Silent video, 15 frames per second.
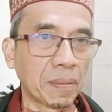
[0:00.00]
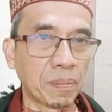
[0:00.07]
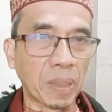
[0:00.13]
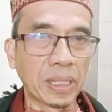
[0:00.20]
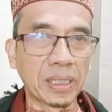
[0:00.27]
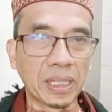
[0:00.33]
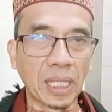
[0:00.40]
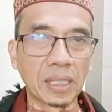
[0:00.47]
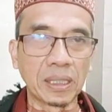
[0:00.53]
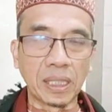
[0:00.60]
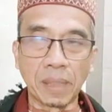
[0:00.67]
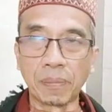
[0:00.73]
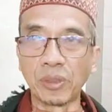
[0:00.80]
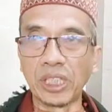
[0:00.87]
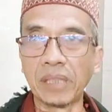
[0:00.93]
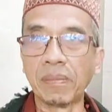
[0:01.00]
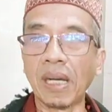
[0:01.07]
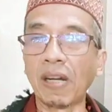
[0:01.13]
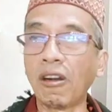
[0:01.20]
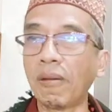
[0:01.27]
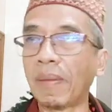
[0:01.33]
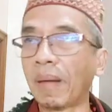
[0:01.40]
ke tempat yang
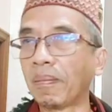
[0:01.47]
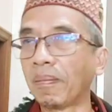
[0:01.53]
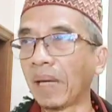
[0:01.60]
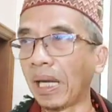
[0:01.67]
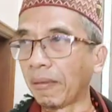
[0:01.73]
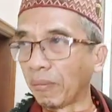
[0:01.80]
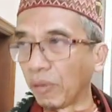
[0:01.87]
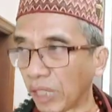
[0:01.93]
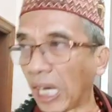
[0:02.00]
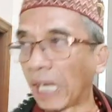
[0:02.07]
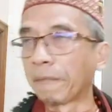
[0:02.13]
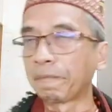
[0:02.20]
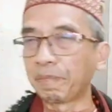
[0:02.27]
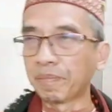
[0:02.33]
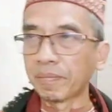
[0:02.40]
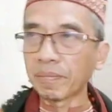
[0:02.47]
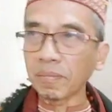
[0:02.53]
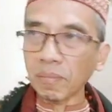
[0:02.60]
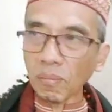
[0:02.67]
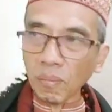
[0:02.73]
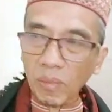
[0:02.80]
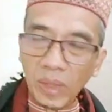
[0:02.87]
terpuji makomam mahmuda.
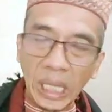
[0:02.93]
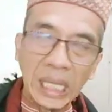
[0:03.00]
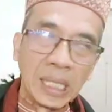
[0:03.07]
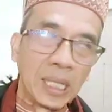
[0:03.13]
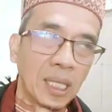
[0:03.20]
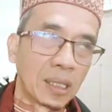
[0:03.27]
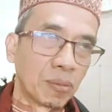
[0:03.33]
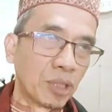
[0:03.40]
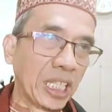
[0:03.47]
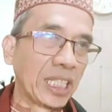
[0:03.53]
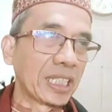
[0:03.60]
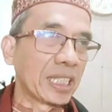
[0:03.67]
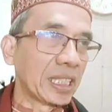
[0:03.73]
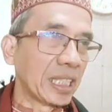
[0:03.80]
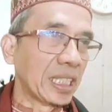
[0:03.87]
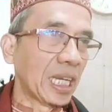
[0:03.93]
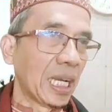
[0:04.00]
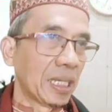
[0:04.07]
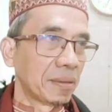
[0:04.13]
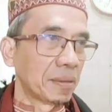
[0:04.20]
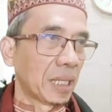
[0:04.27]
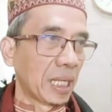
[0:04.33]
Kemudian yang
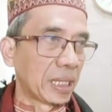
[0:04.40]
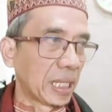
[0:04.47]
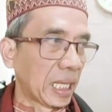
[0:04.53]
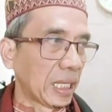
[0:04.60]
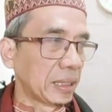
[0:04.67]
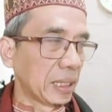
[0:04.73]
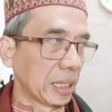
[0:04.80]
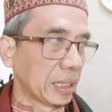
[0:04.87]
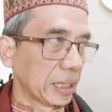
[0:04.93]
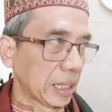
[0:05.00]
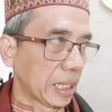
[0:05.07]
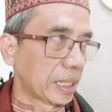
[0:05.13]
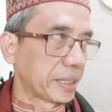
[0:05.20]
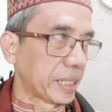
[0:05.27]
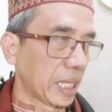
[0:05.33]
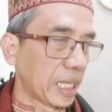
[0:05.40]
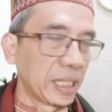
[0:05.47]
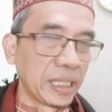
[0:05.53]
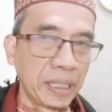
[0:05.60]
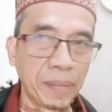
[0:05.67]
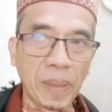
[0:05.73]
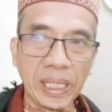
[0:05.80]
ketiga adalah yang kita
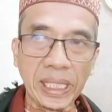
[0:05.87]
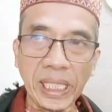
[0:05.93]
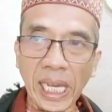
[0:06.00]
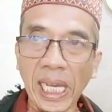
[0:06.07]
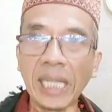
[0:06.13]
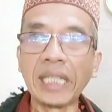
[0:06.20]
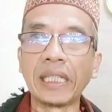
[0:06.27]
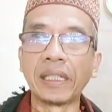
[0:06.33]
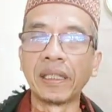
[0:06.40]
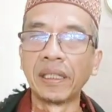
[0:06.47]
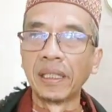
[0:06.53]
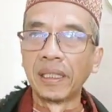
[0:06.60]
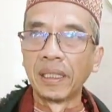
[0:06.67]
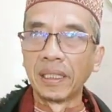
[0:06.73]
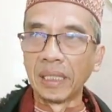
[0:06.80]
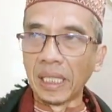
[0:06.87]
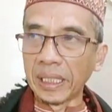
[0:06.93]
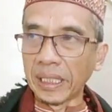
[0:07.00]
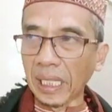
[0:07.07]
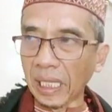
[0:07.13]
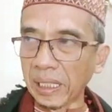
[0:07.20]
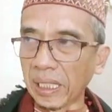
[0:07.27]
kerjakan di pagi hari,
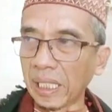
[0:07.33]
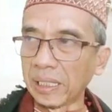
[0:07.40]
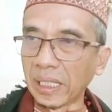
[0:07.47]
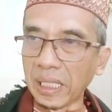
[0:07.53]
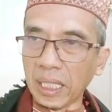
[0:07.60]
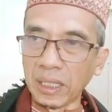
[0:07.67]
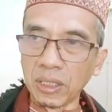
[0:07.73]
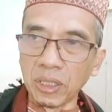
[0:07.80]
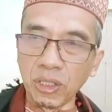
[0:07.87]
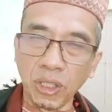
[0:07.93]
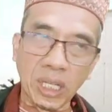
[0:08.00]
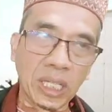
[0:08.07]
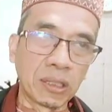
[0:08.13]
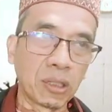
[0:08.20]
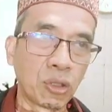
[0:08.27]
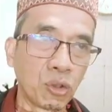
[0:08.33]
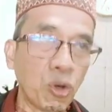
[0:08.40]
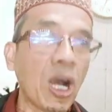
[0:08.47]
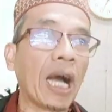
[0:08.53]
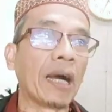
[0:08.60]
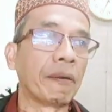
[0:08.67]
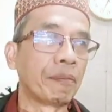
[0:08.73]
yang kita kenal dengan sholat
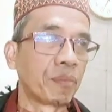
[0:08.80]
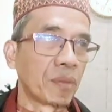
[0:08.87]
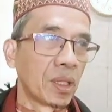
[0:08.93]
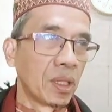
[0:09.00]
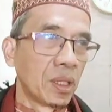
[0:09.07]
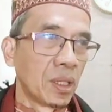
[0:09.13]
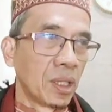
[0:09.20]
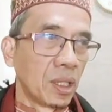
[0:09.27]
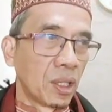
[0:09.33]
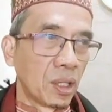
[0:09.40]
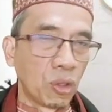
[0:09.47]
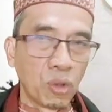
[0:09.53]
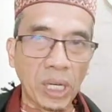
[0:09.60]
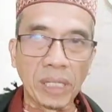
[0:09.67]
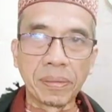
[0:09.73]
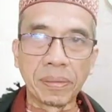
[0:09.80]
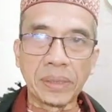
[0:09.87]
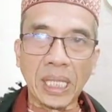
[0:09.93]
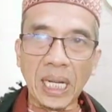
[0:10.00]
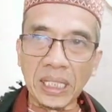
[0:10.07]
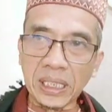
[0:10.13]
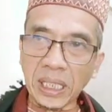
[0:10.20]
duha. Luar
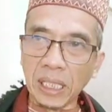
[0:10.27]
salah